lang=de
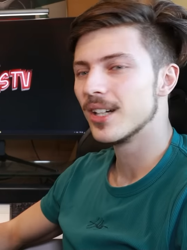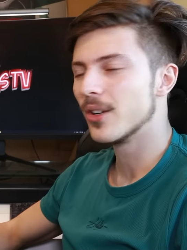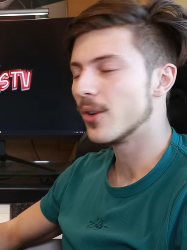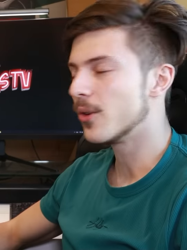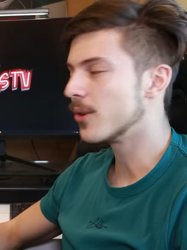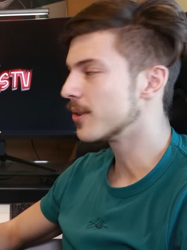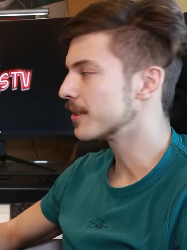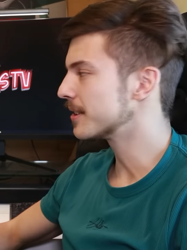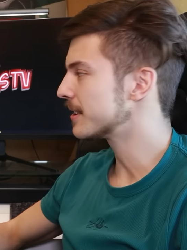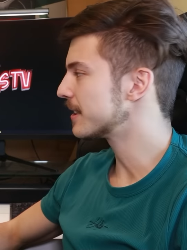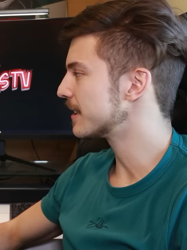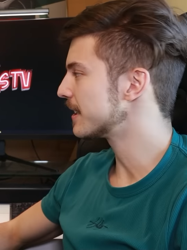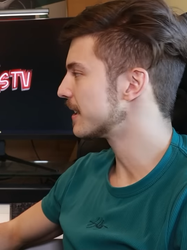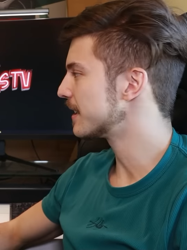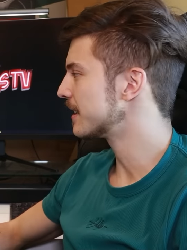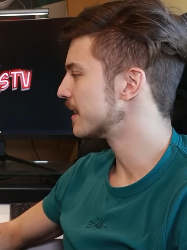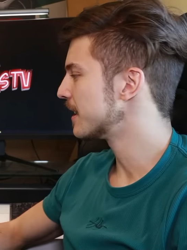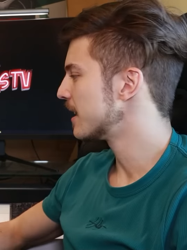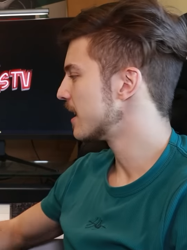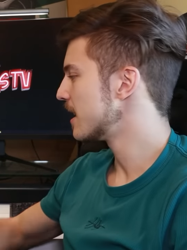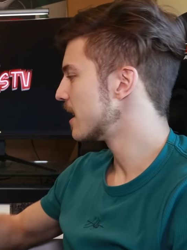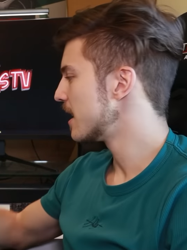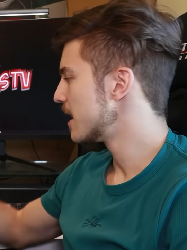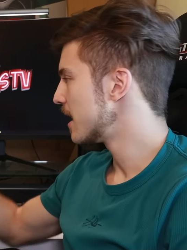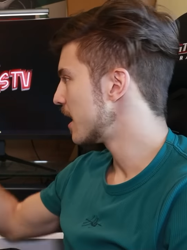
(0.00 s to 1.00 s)
und äh,
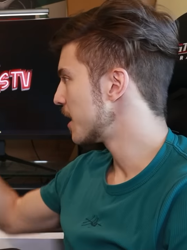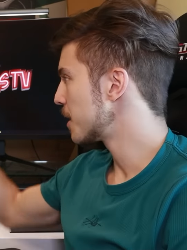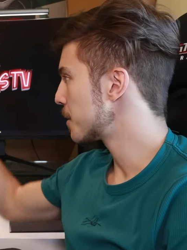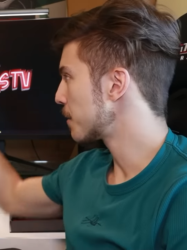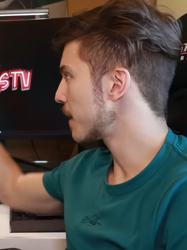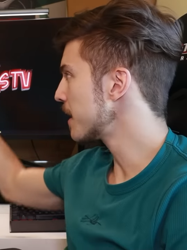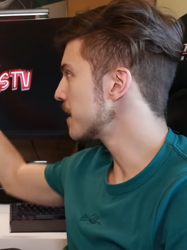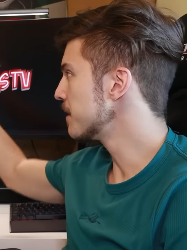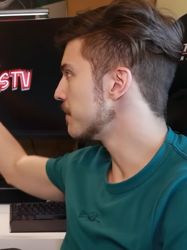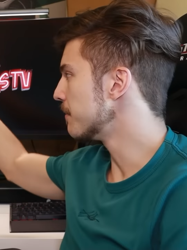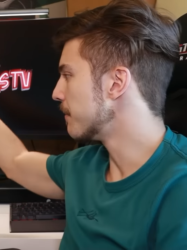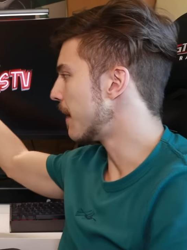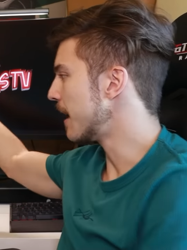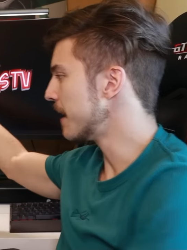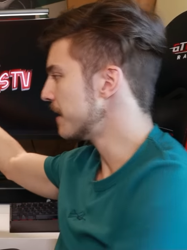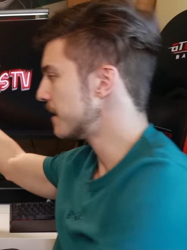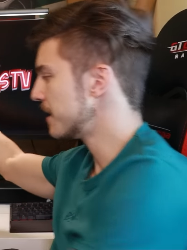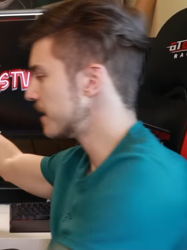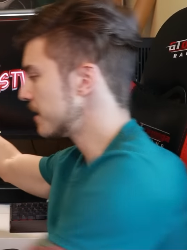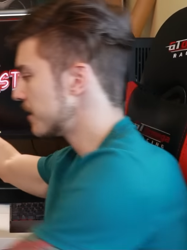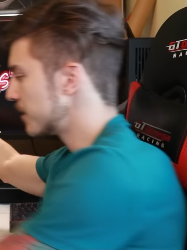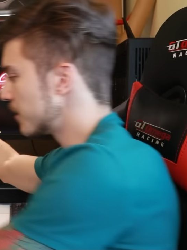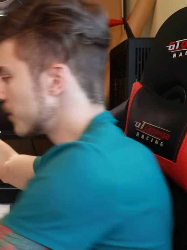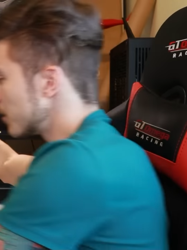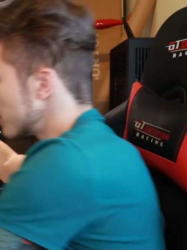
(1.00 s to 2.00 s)
entsprechend
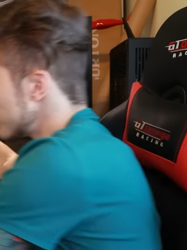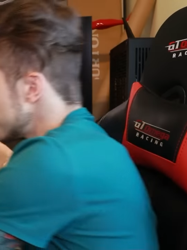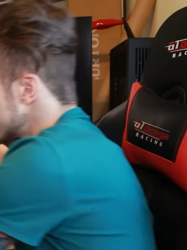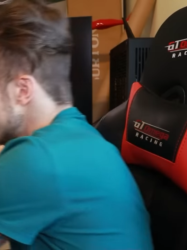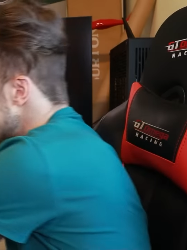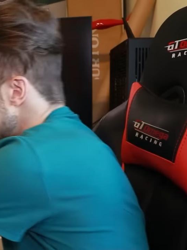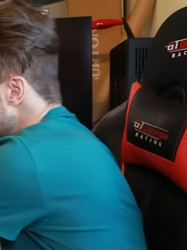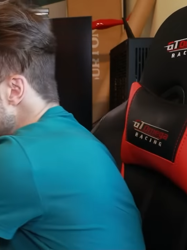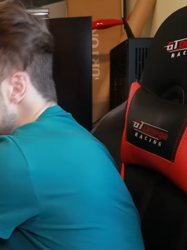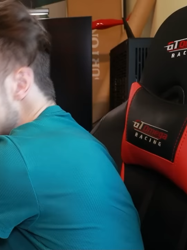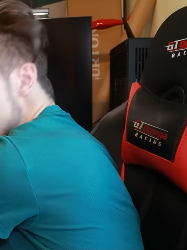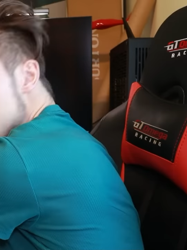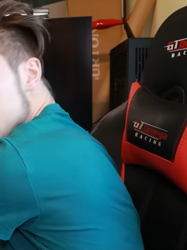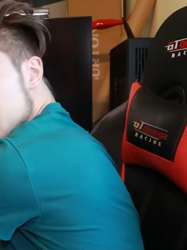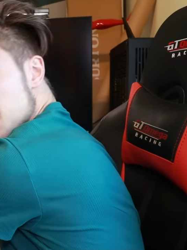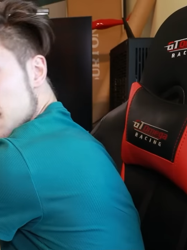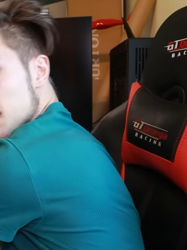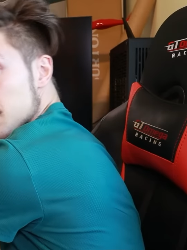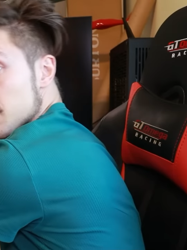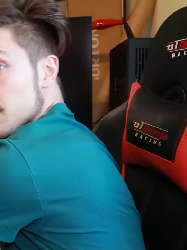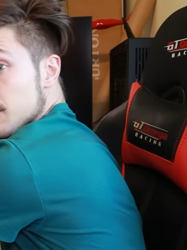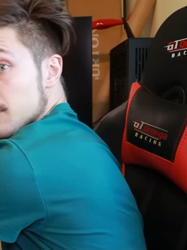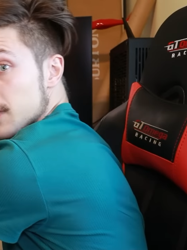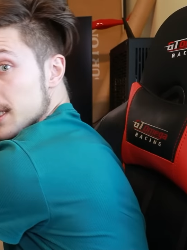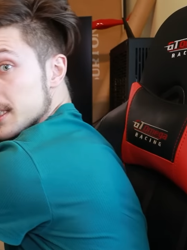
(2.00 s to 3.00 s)
meinte ich zu ihm, hey,
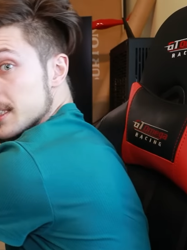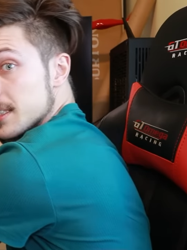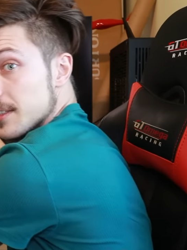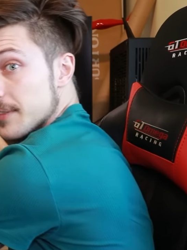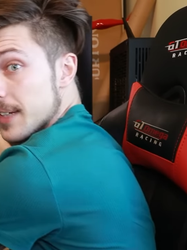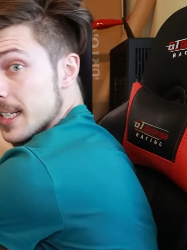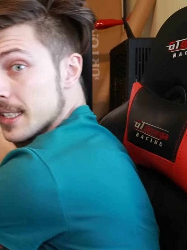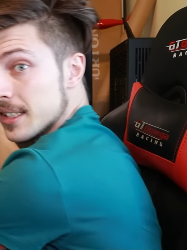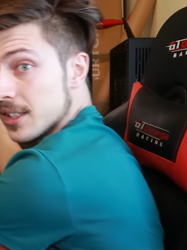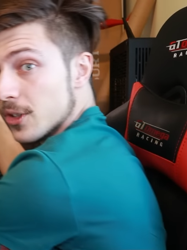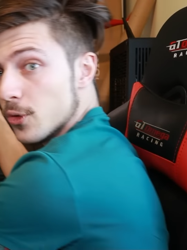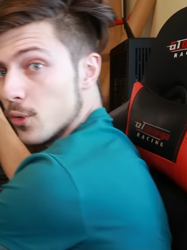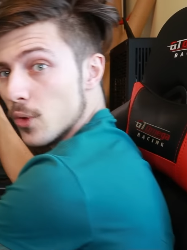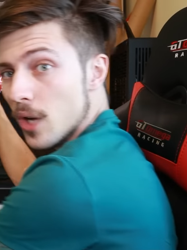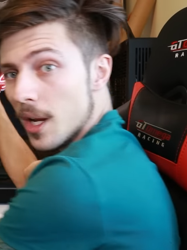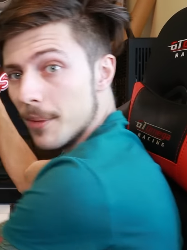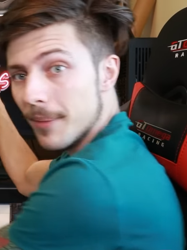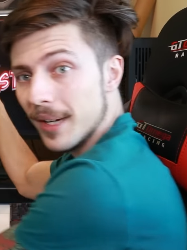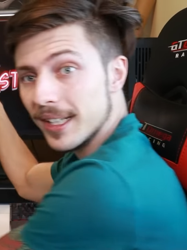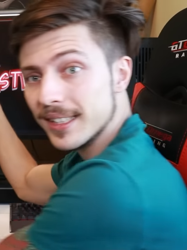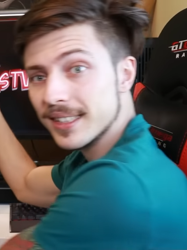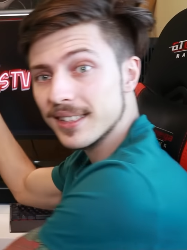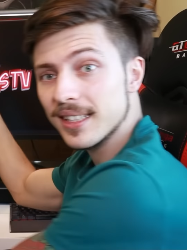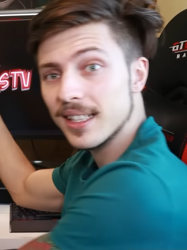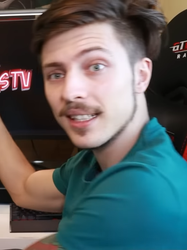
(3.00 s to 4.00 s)
weißt du was, cooler
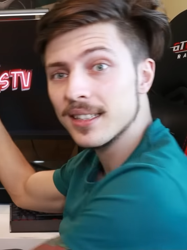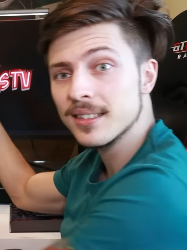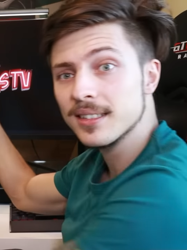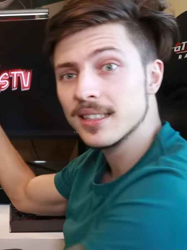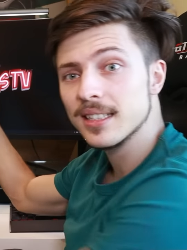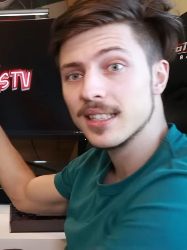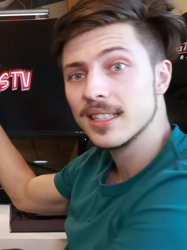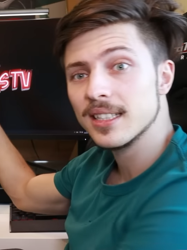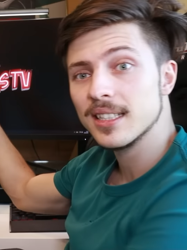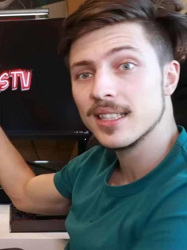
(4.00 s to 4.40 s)
Master,